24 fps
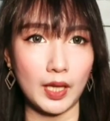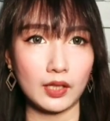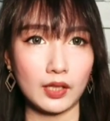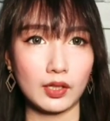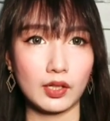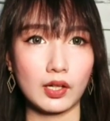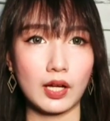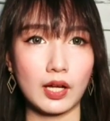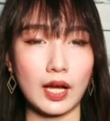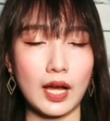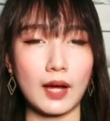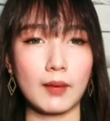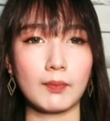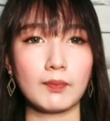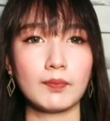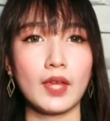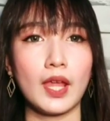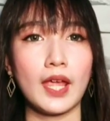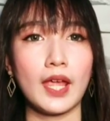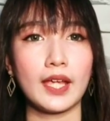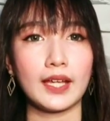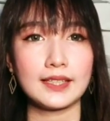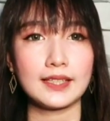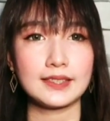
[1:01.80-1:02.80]
um,
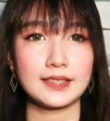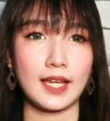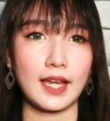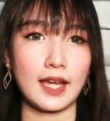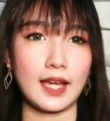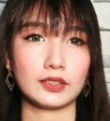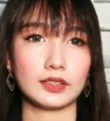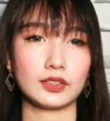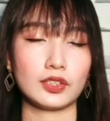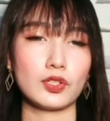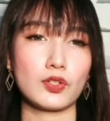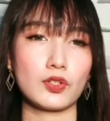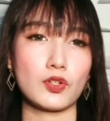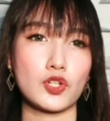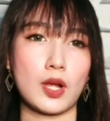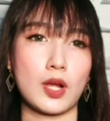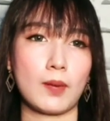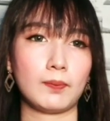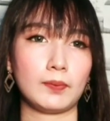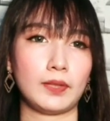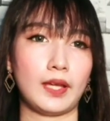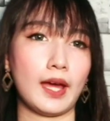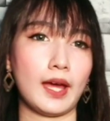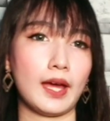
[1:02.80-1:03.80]
kasi ito yung shop
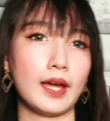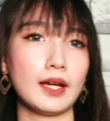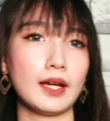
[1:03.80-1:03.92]
niya